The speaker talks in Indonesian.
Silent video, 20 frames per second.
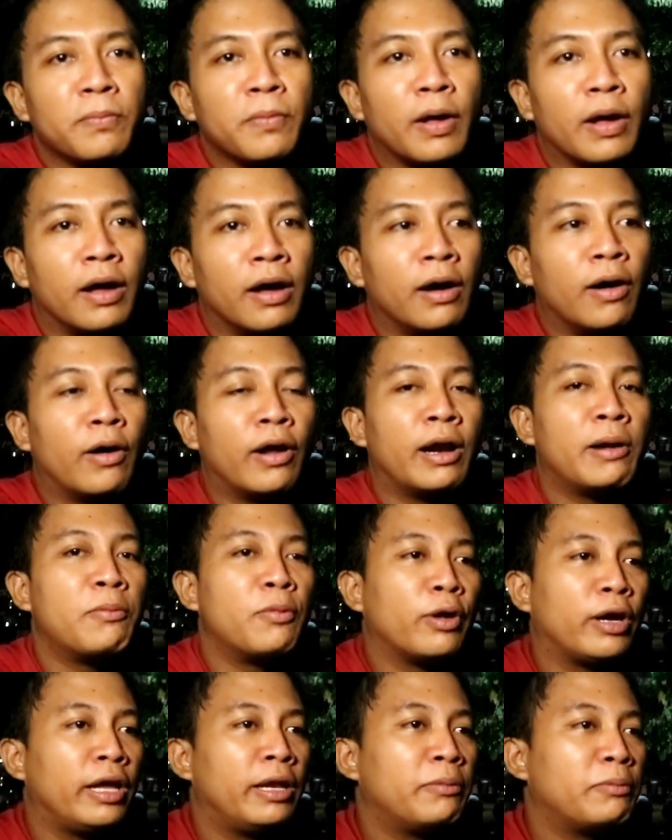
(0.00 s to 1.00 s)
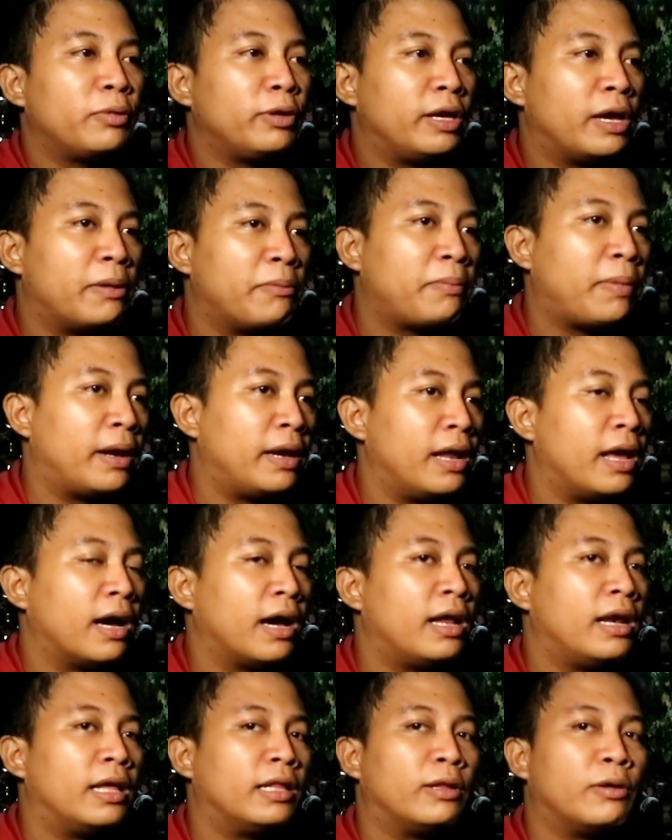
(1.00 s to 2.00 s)
uh, orang mungkin punya
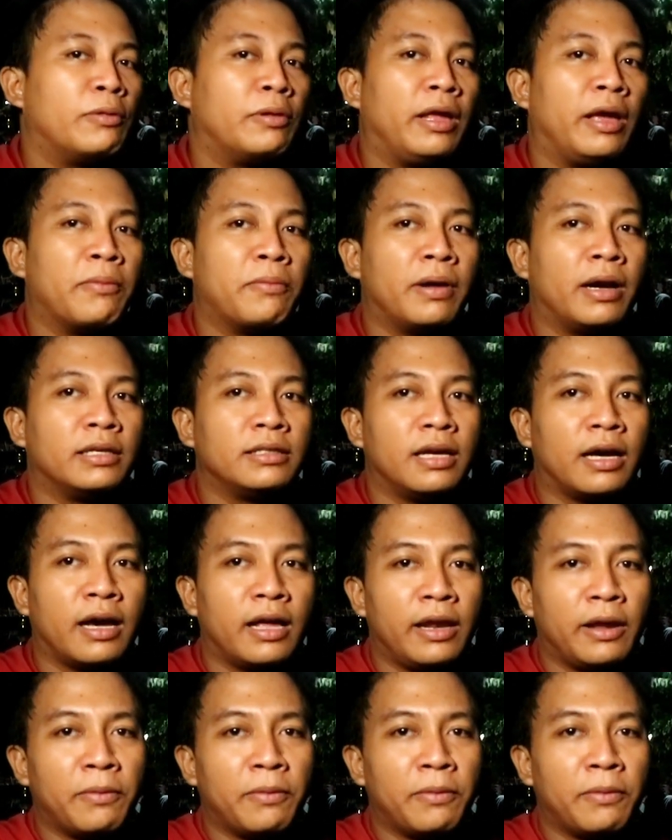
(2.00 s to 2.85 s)
pandangan atau yang merasakan